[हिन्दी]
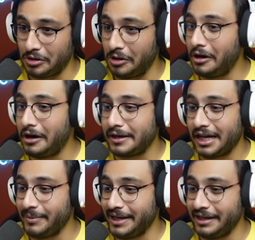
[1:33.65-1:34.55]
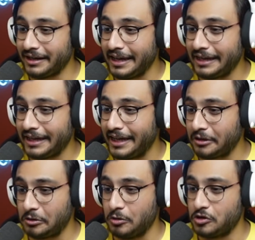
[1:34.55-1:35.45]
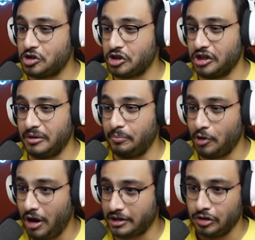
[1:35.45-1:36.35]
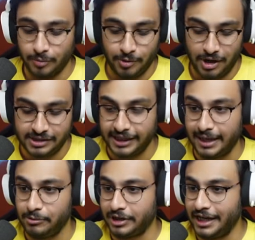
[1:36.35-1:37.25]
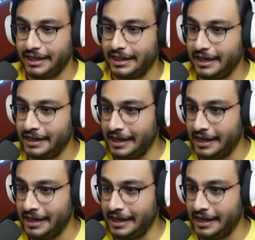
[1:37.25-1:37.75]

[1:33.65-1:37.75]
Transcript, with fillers: और हमें लगेंगे कुछ ब्लॉक ब्लॉक्स तो ब्लॉक्स के लिए हम लोग लेंगे